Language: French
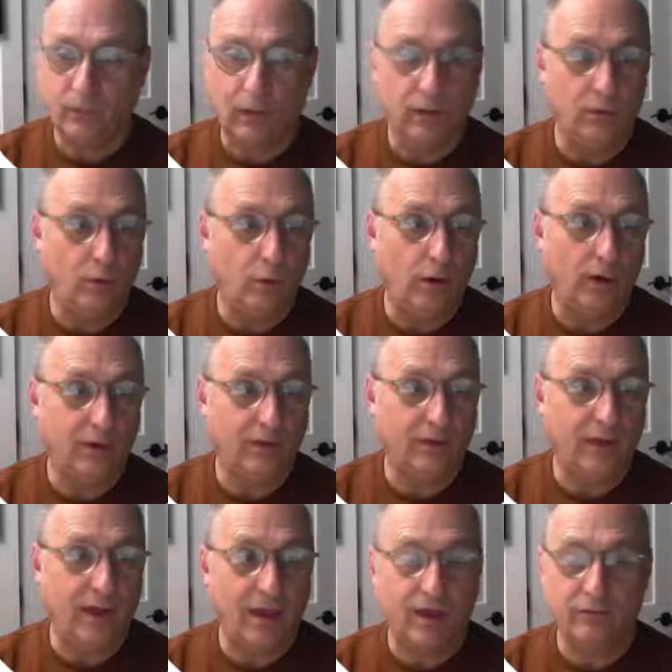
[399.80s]
Il nous reste
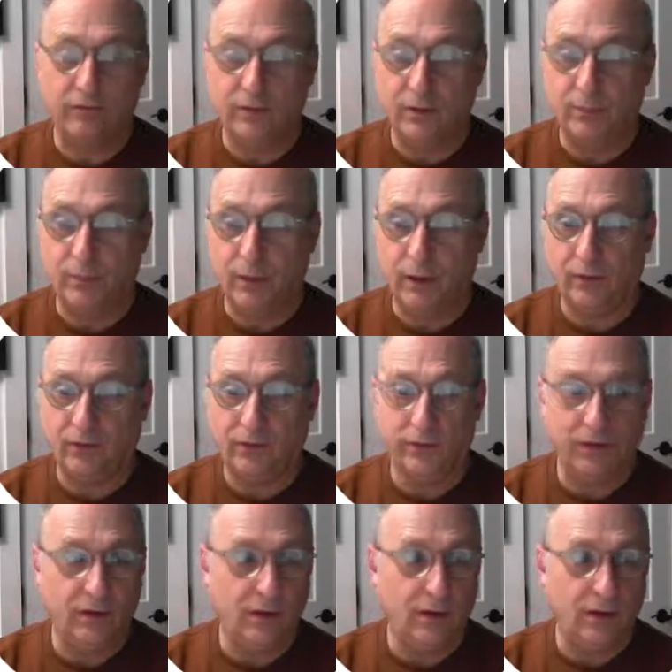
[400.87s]
à venir
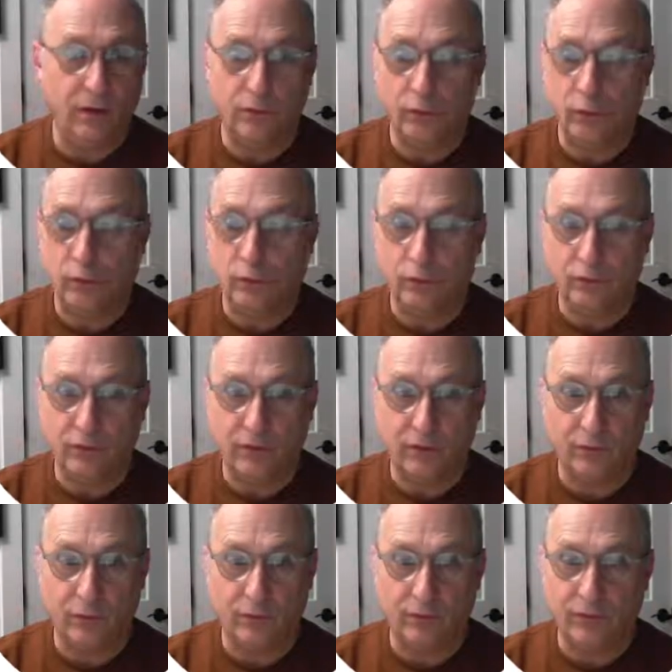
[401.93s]
percer euh, de deux
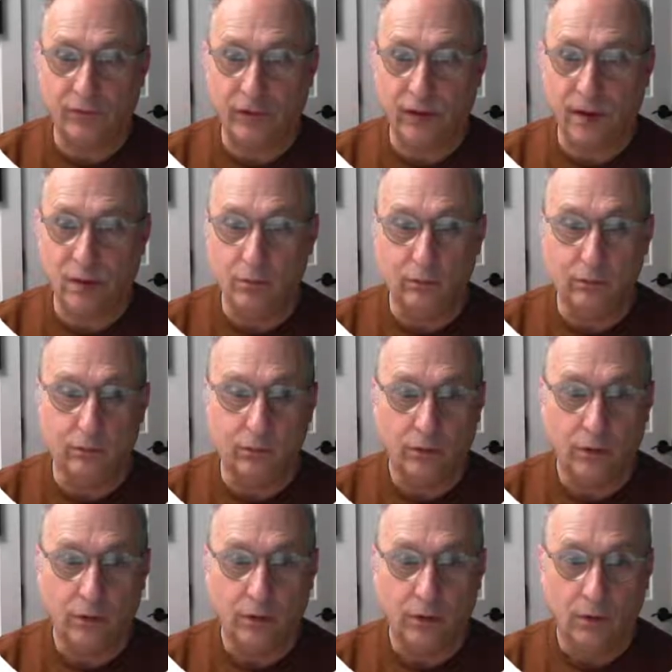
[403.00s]
façons différentes.
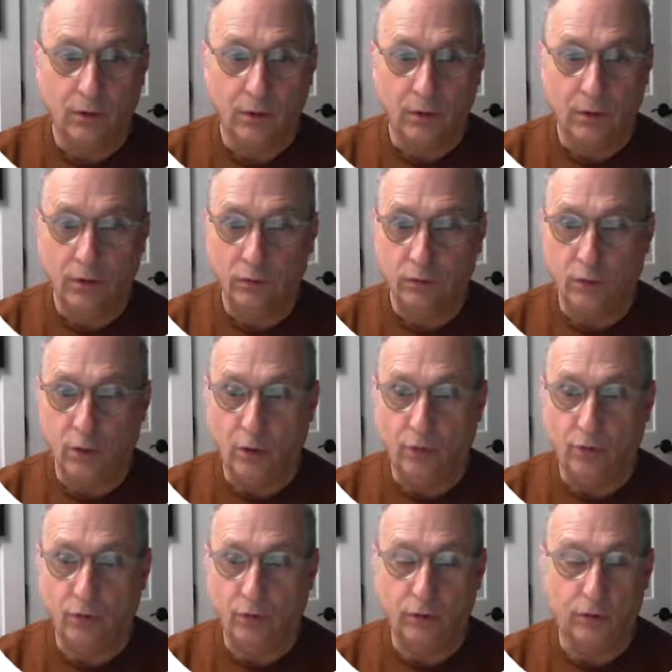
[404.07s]

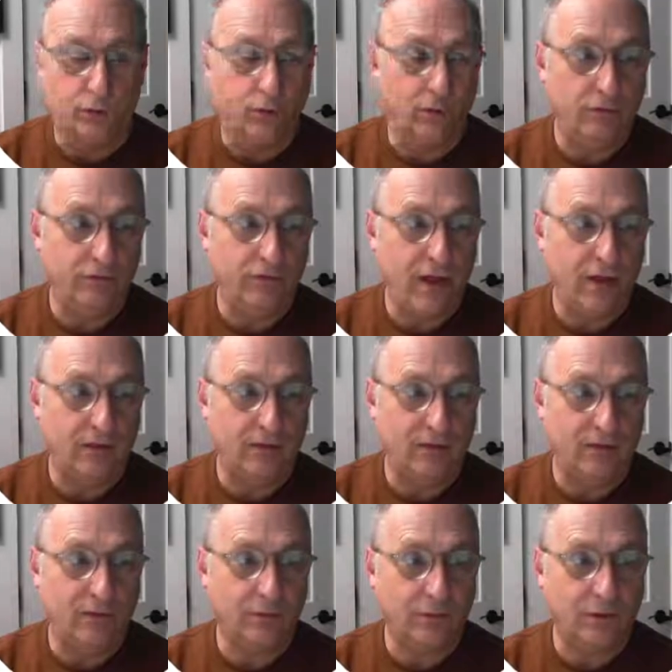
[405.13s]
Donc, euh, de
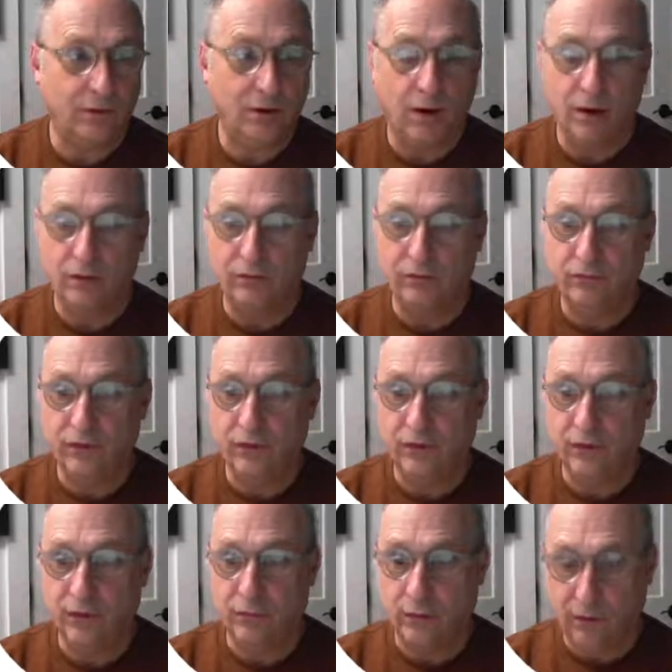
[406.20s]
face,
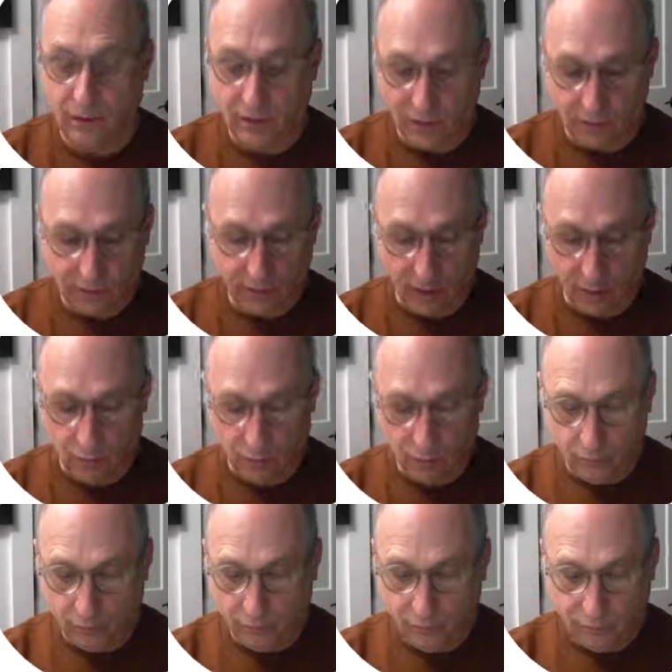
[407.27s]
enlever le rectangle.
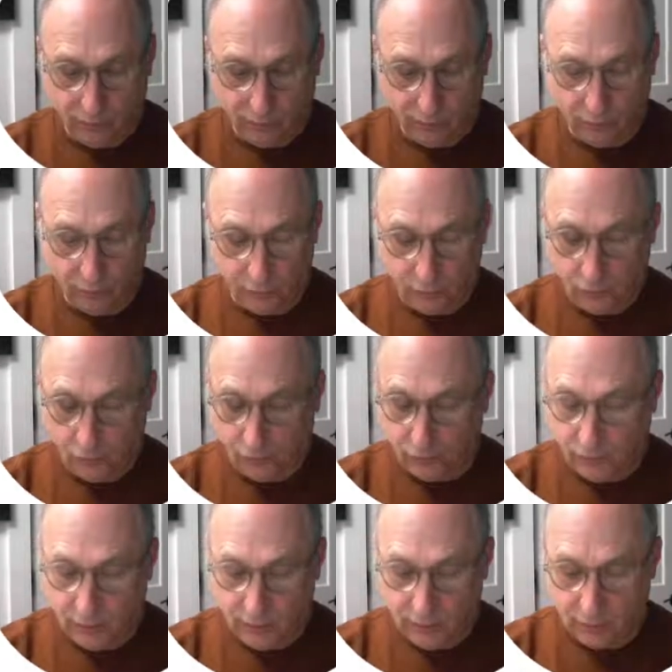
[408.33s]
On va faire ça tout de
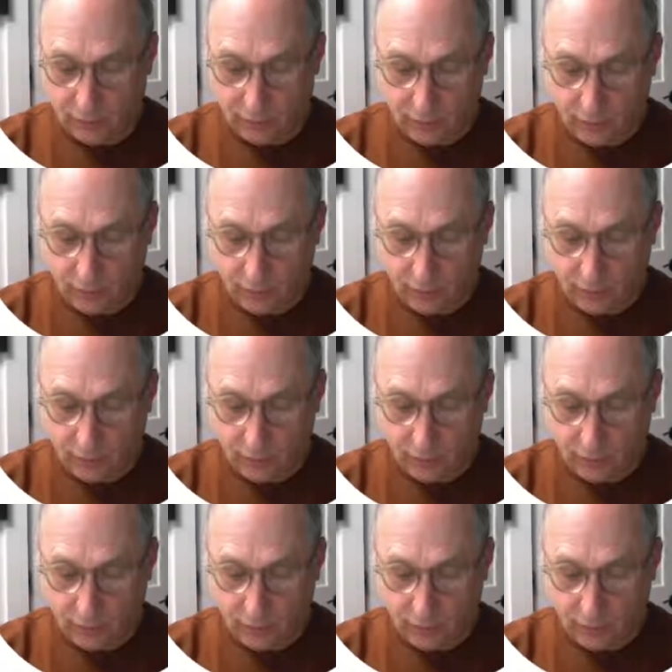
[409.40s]
suite.